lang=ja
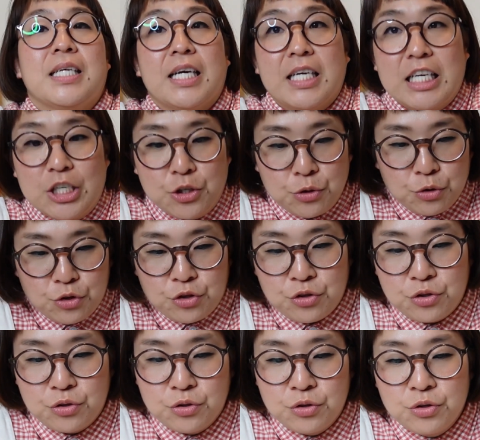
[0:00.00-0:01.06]
下着、
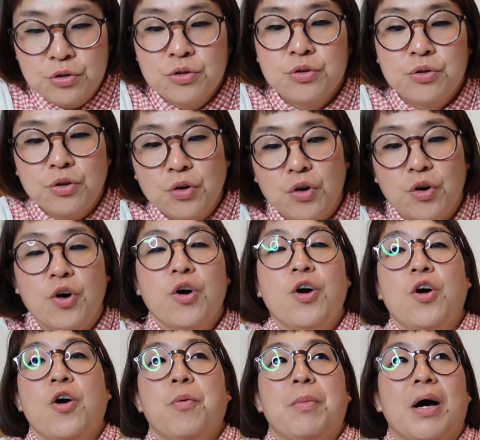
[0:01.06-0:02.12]
ショーツと、
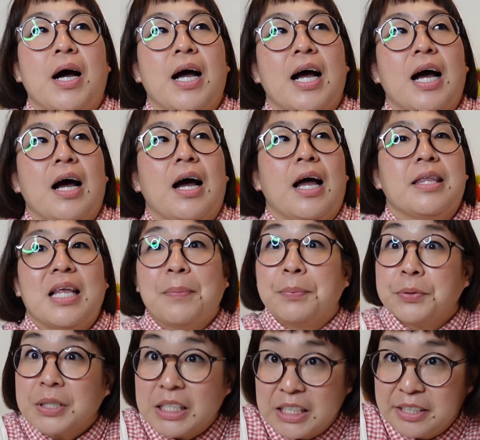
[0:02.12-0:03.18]
まあ、
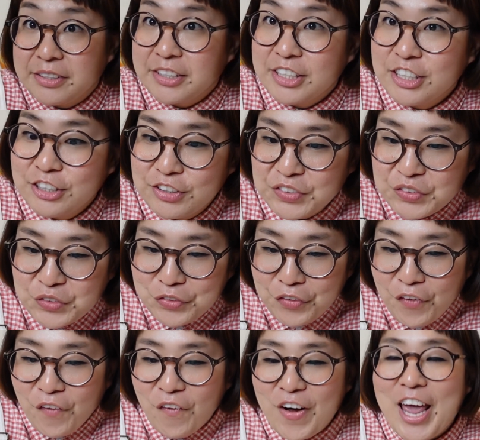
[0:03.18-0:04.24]
ナプキン
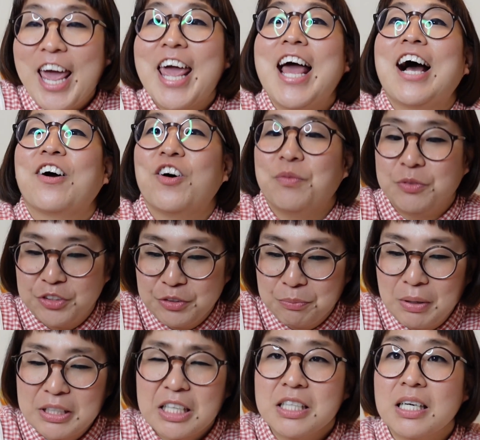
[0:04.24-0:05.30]
とヘアゴム。
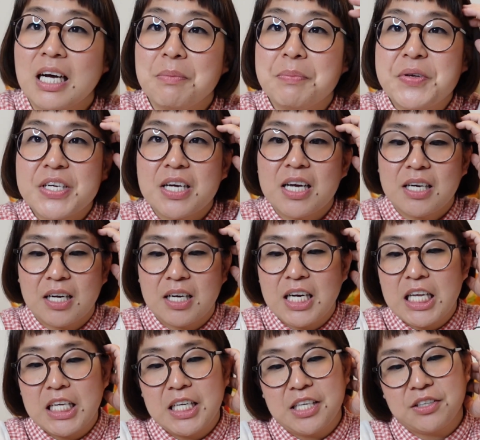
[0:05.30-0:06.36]
まあ、私は髪短いからい
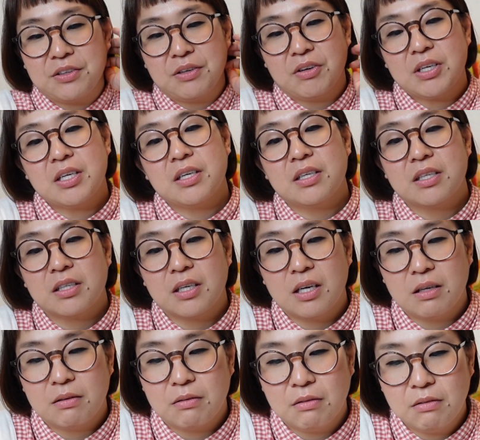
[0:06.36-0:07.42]
らないですって言われたんです
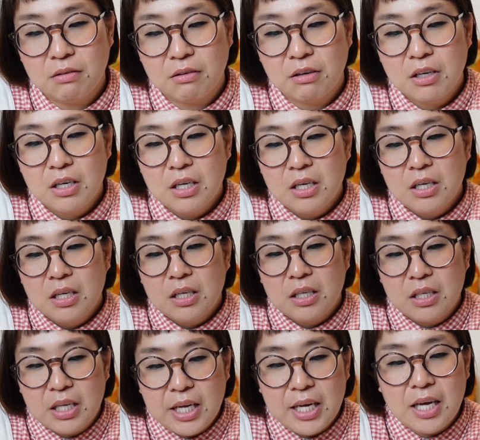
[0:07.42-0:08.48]
けど、
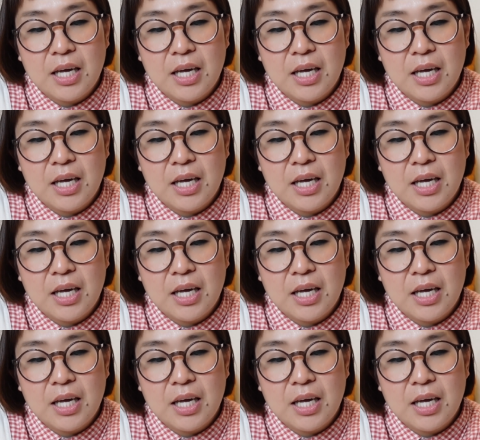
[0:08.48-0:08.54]
で、